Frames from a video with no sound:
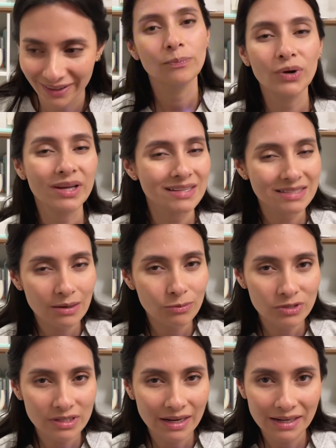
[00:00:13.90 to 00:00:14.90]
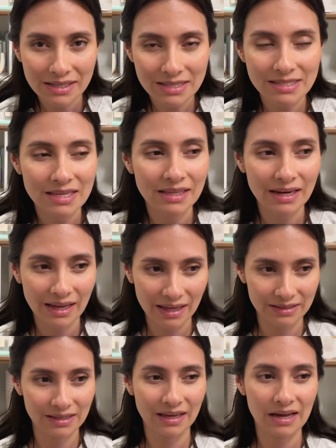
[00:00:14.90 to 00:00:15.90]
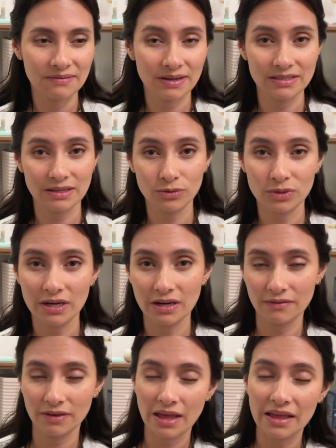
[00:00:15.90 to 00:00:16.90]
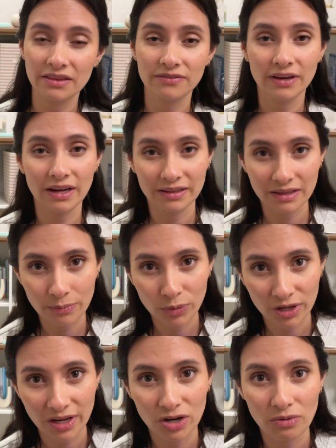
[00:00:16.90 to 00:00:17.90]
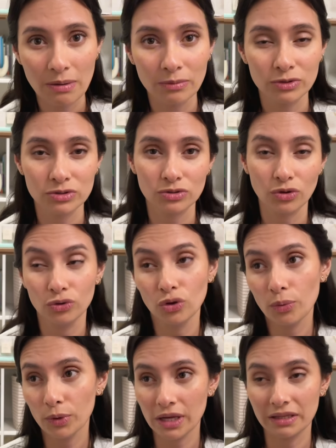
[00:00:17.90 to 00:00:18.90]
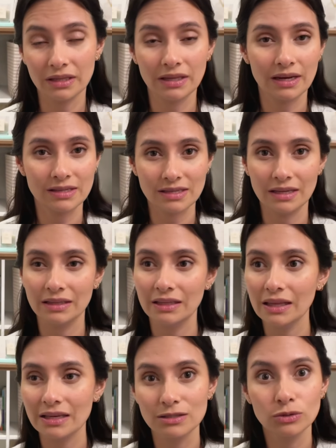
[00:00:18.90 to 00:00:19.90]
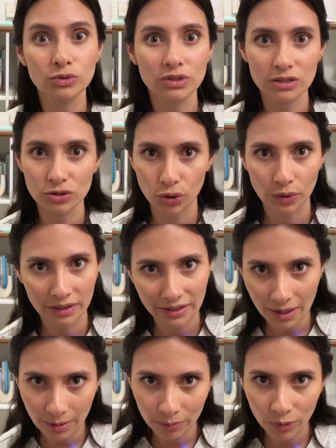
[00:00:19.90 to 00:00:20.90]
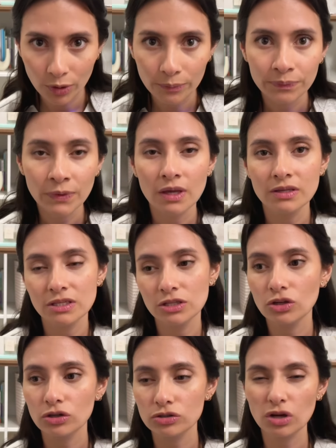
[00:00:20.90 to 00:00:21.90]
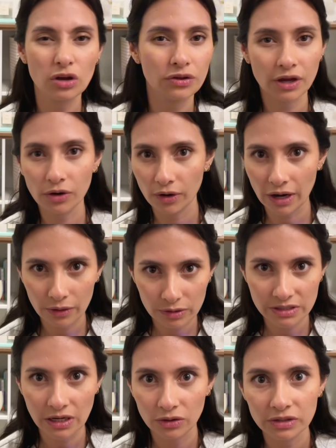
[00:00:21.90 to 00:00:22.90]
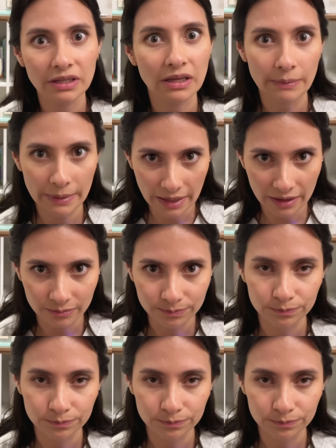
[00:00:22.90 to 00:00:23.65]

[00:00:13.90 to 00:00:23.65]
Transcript: Porque estamos en crisis energética, va a ser una Navidad diferente porque no vamos o no voy a tener encendidas luces todo el tiempo, sino solo decorado el salón de Navidad